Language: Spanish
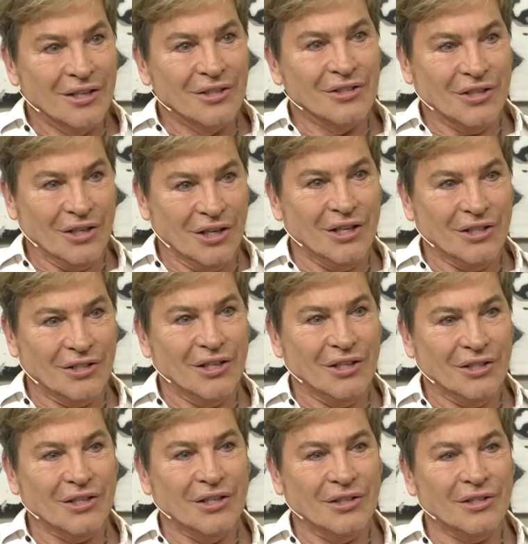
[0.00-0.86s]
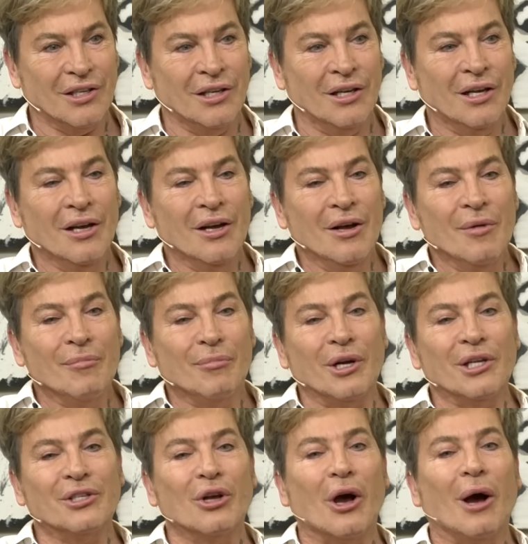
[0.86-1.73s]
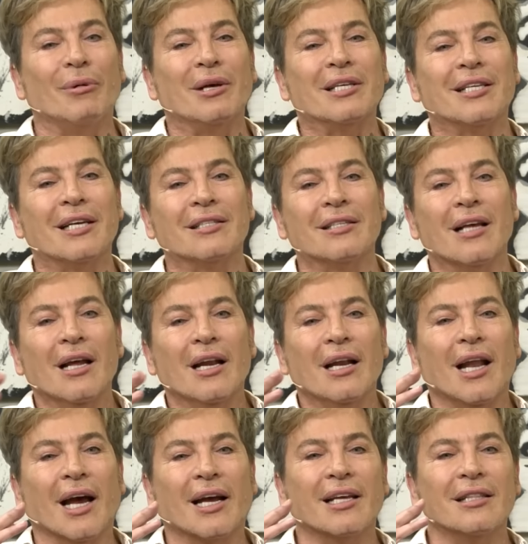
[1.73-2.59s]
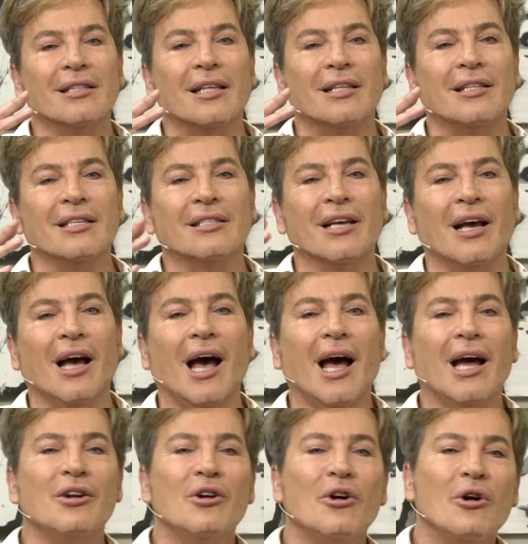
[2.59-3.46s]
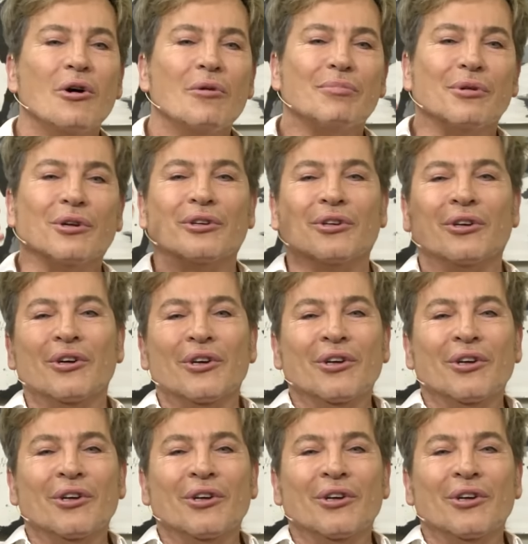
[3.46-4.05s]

Sí, sí, sí, sí. Por eso a veces la gente dice, ah, no, pero